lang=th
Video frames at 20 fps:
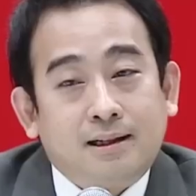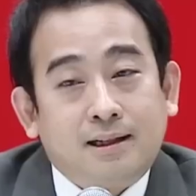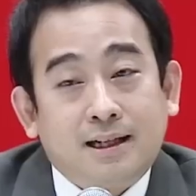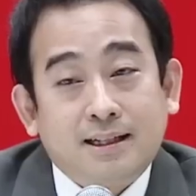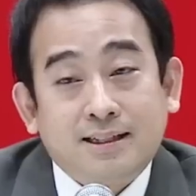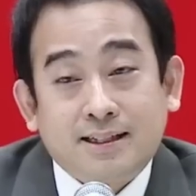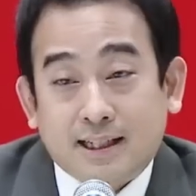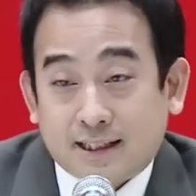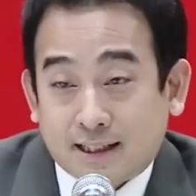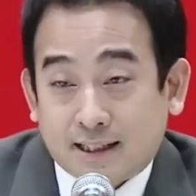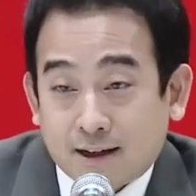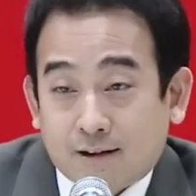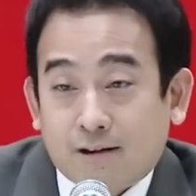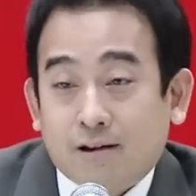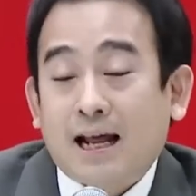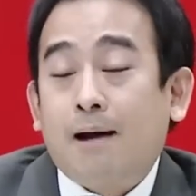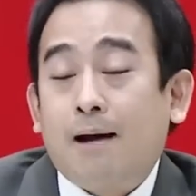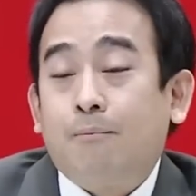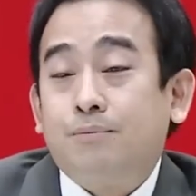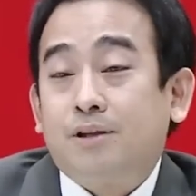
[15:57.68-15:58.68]
และสิ่งที่
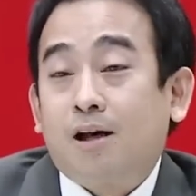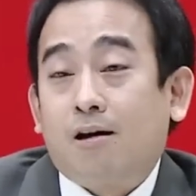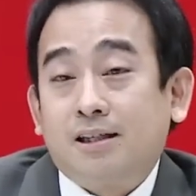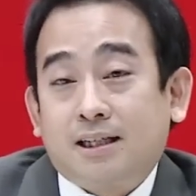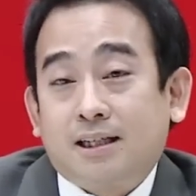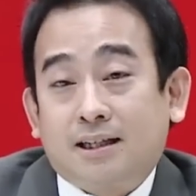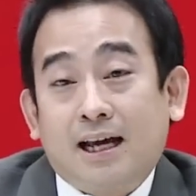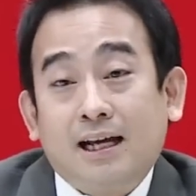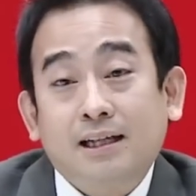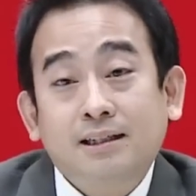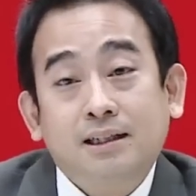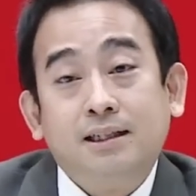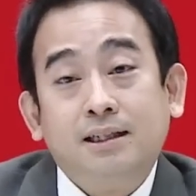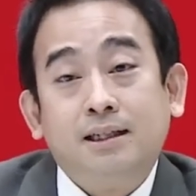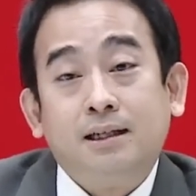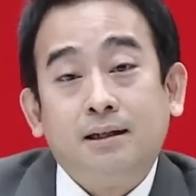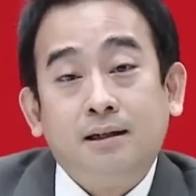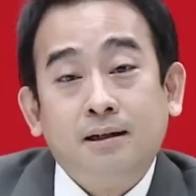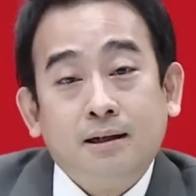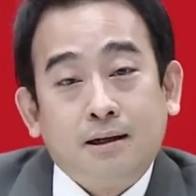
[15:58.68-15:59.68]
เราทำต่อจากนั้น
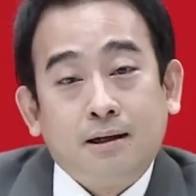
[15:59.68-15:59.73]
คือ